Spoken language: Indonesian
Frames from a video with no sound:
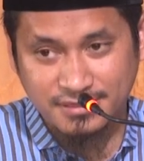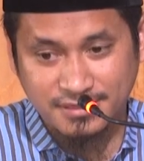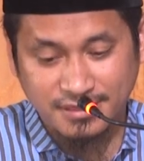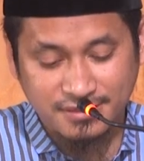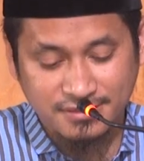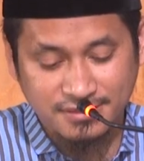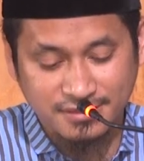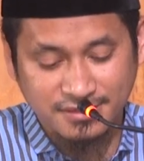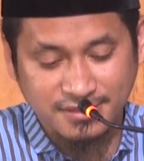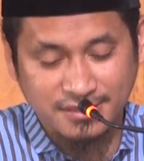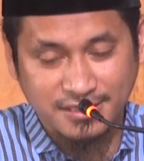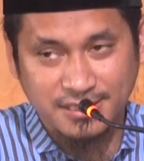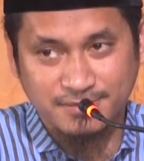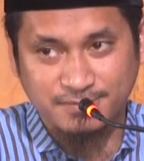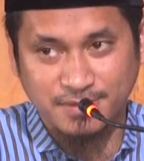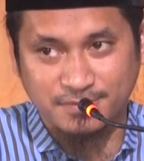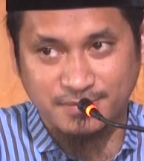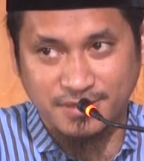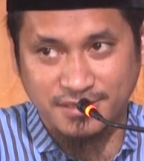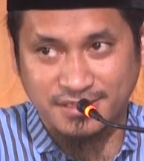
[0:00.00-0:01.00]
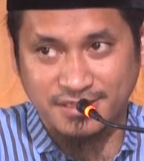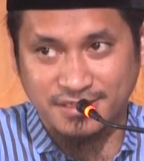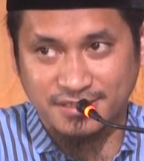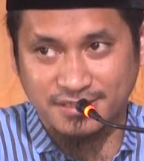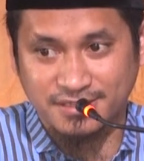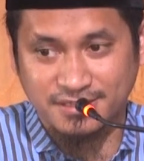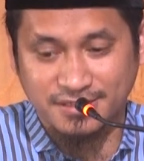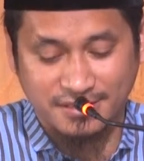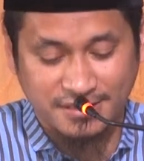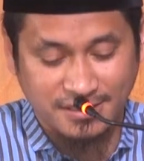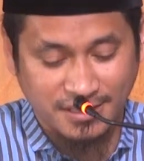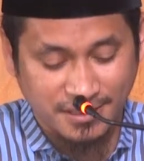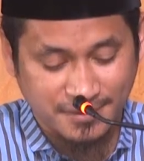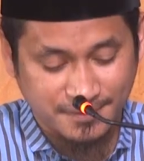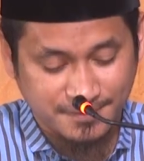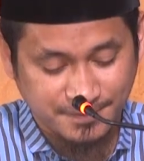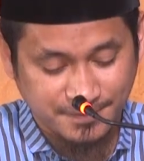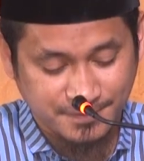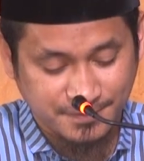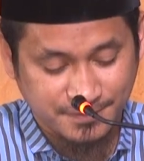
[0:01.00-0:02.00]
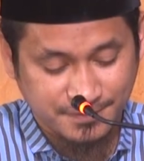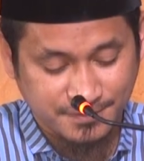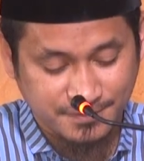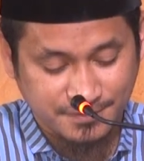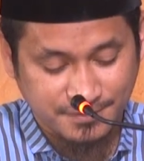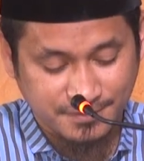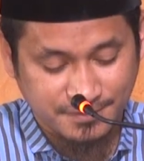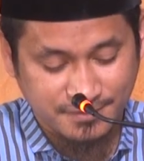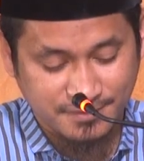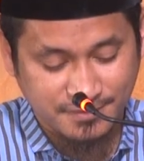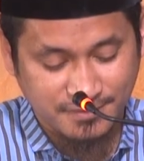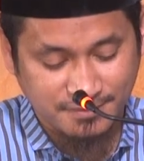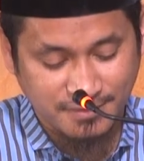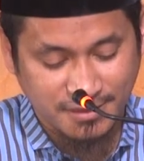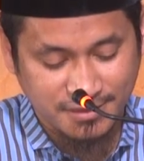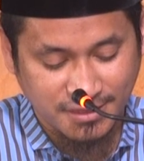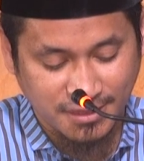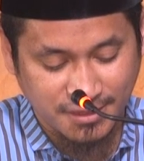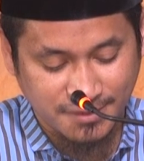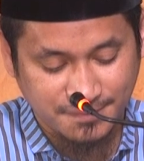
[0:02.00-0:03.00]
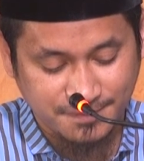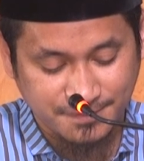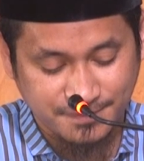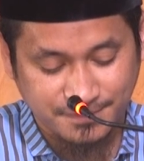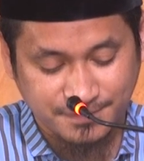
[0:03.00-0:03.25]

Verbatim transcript: sesi kelima bagian ketiga baca